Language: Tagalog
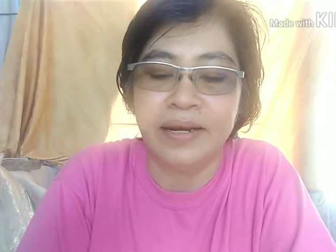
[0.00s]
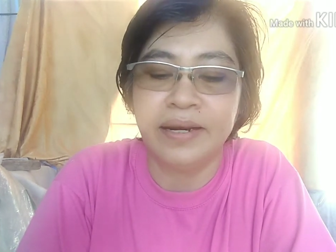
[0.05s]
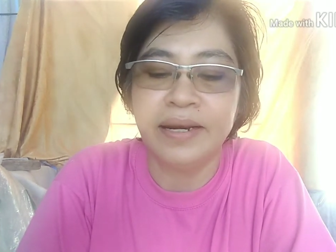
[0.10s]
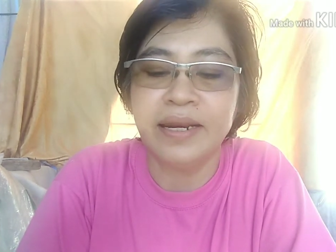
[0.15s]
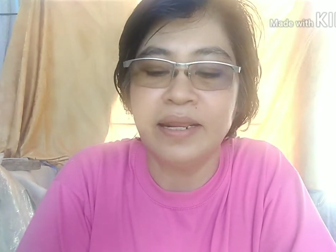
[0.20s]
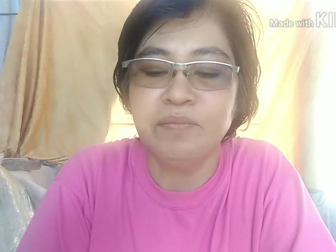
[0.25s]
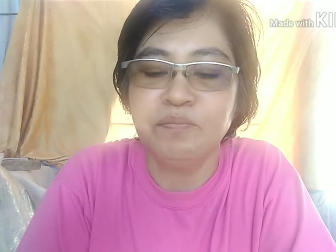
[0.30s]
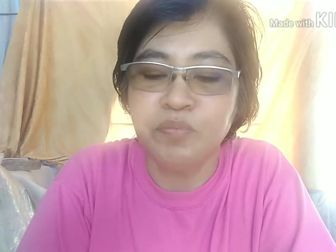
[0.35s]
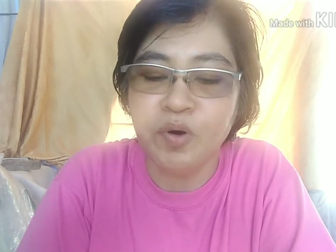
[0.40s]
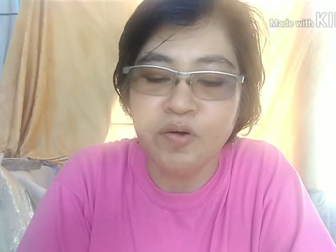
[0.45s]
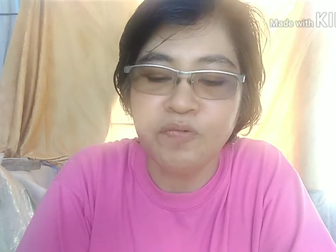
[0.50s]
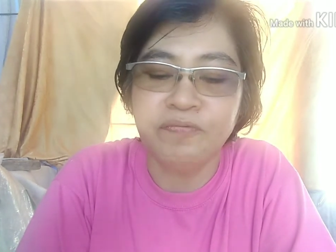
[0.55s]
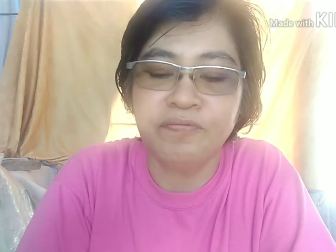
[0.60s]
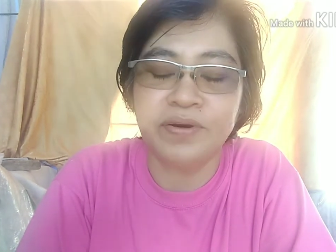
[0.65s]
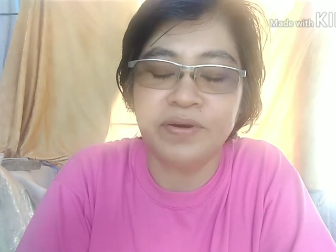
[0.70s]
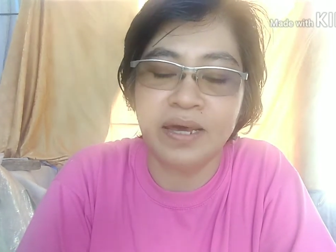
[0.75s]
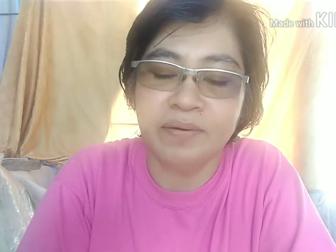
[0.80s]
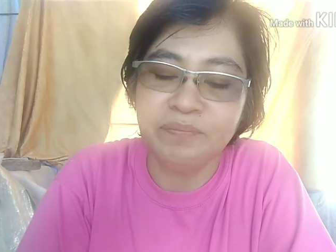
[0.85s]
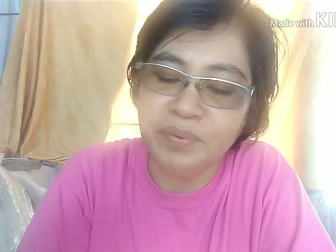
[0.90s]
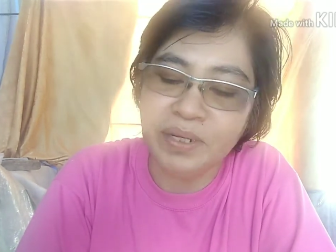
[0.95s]

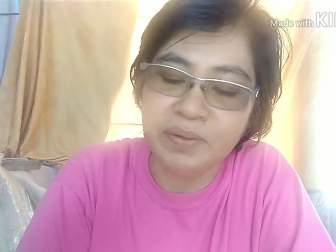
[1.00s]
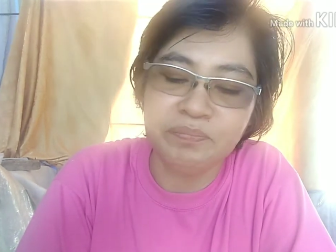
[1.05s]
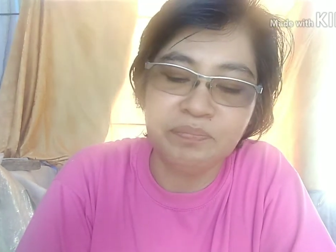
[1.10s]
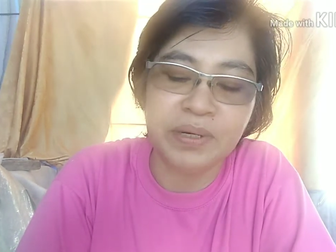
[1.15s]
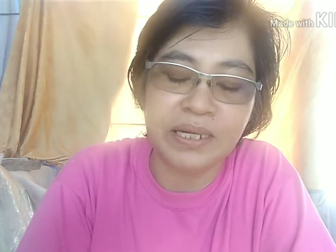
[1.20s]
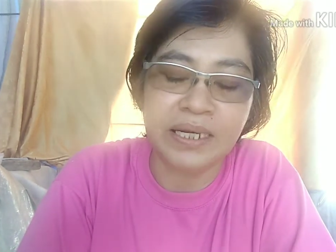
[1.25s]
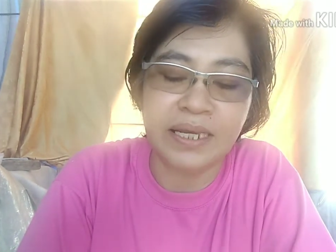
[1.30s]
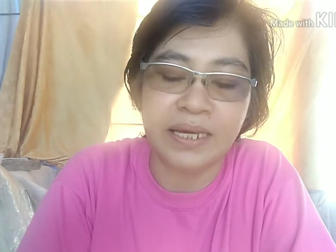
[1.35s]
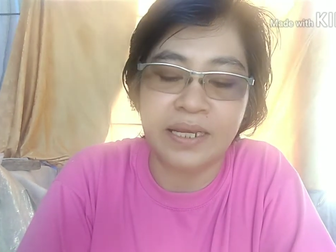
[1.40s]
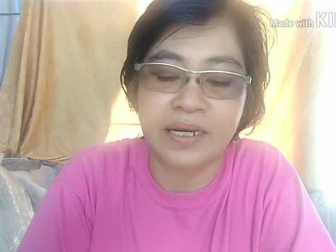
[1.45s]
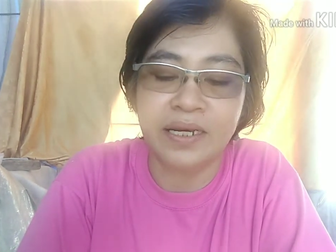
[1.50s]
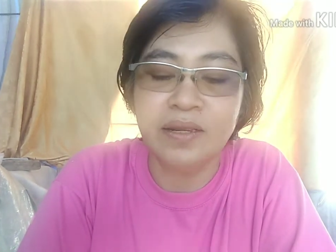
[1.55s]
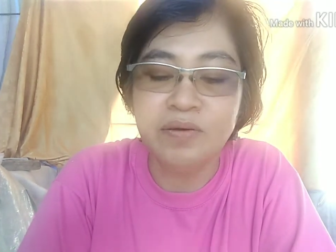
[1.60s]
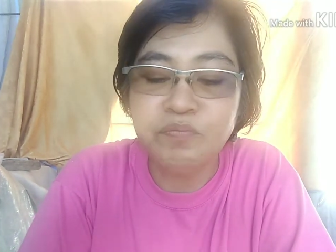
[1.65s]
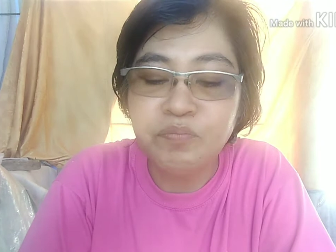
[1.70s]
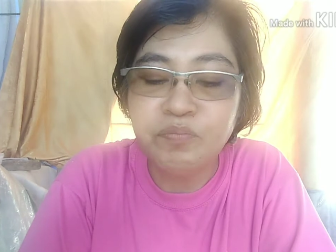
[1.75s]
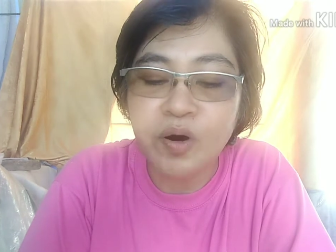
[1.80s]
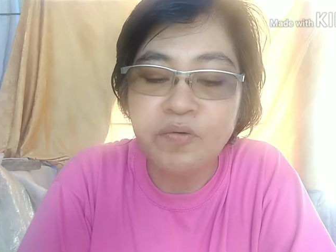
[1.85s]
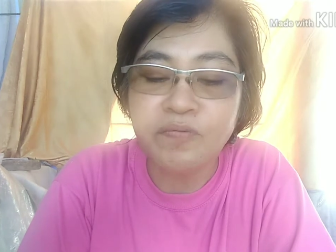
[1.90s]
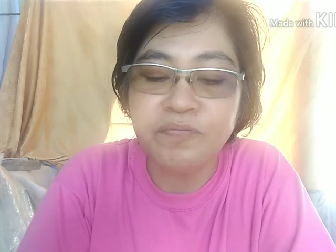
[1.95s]
riboflavin pala
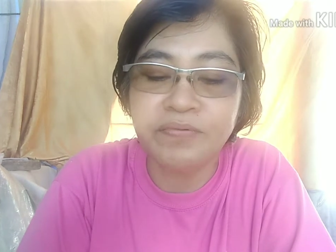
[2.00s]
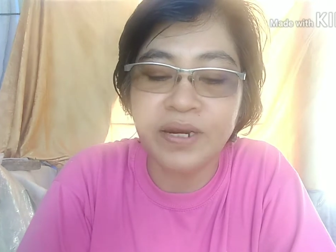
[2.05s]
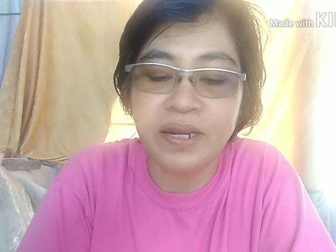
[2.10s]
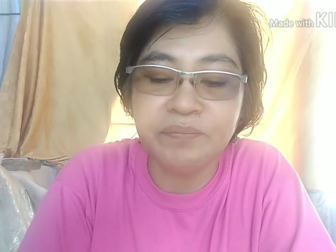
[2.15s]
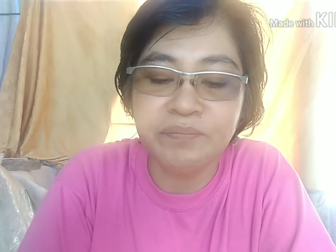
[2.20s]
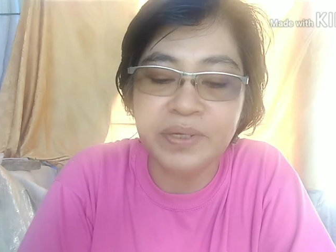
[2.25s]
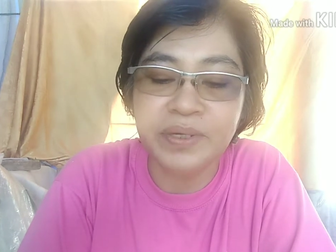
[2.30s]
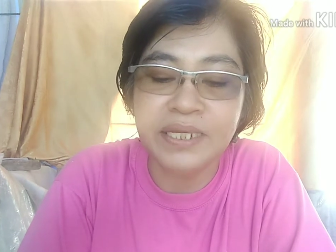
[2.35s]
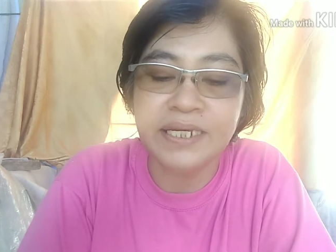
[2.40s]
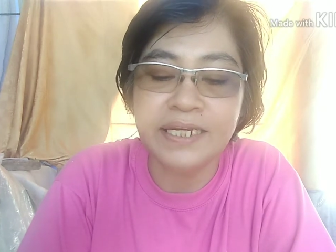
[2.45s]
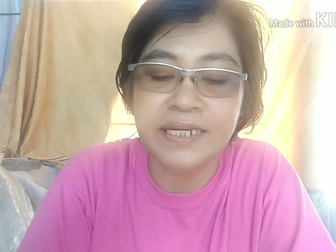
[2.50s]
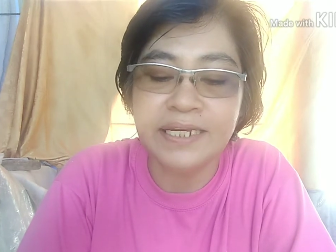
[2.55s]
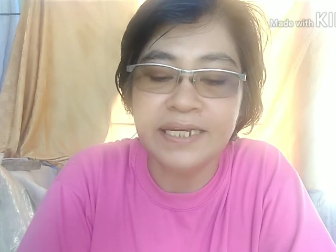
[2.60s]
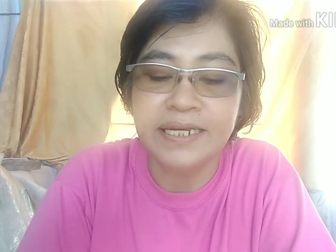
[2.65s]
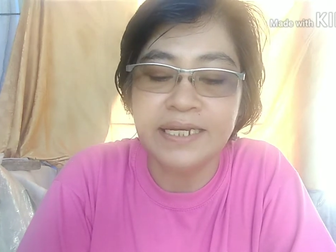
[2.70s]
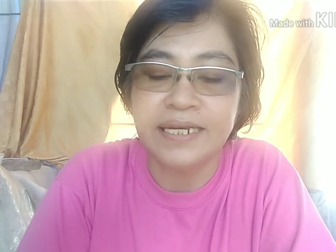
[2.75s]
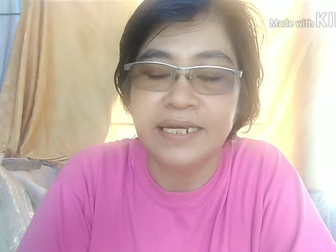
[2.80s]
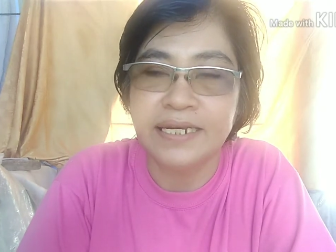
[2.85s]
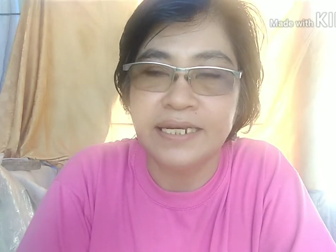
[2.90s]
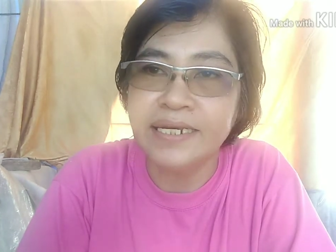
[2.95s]
riboflavin
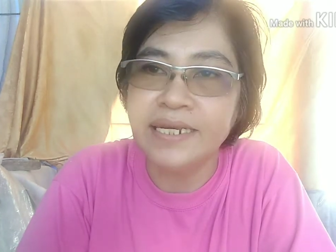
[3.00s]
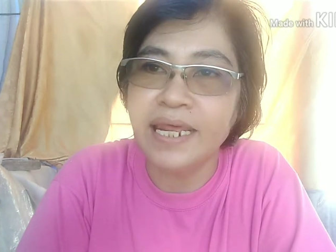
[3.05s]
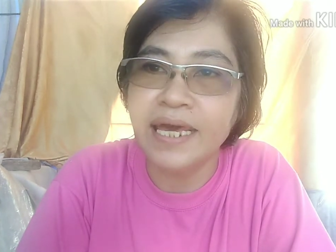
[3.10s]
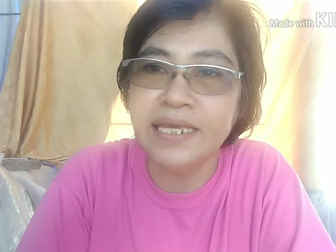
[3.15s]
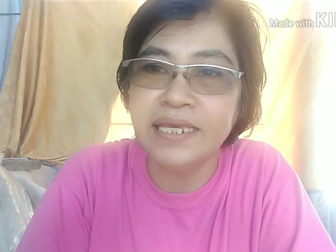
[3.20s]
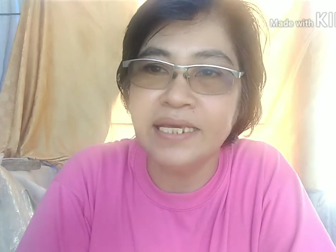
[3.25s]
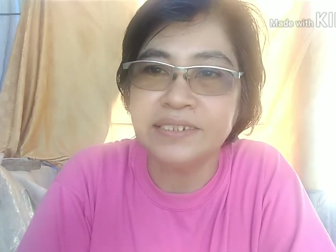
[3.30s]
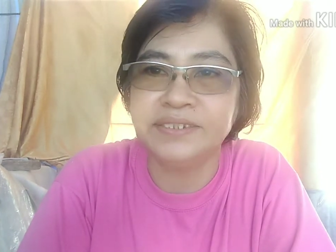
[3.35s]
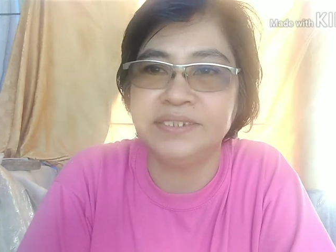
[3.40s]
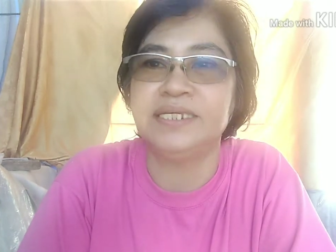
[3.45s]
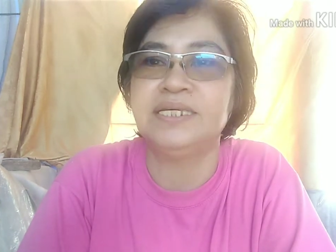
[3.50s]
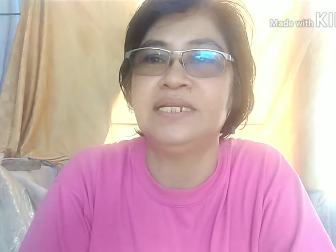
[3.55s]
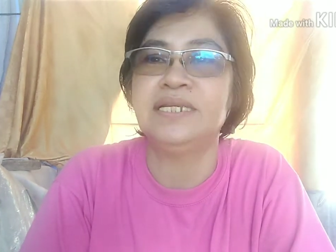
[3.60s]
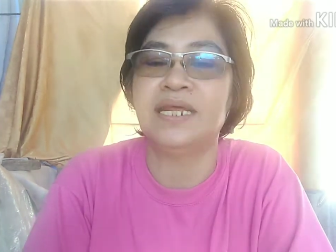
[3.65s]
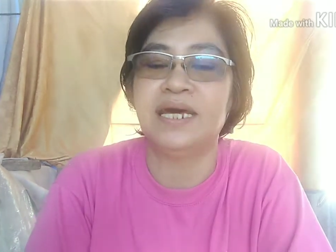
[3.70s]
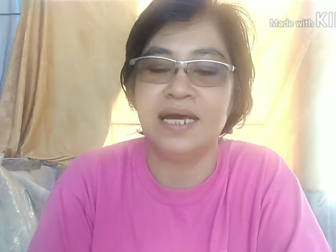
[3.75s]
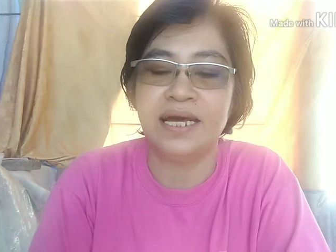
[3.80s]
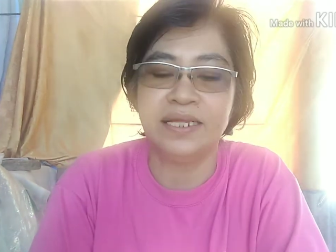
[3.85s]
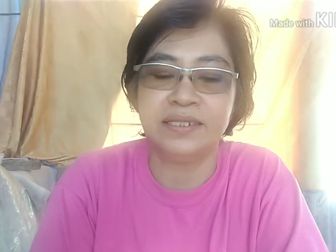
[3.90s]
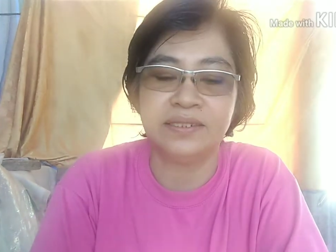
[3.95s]

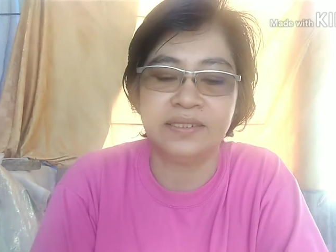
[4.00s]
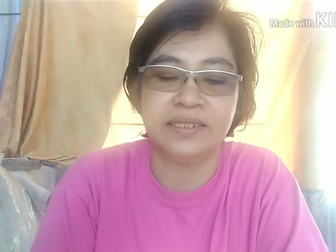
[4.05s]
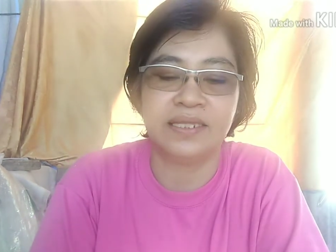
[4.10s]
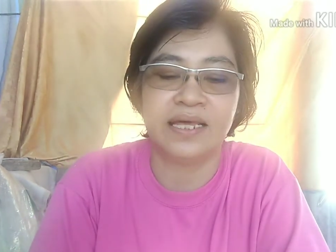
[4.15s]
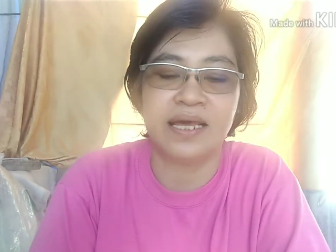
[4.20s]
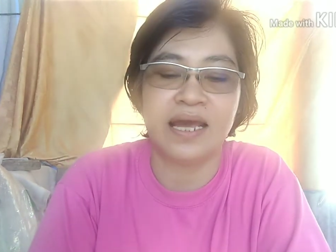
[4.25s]
niacin at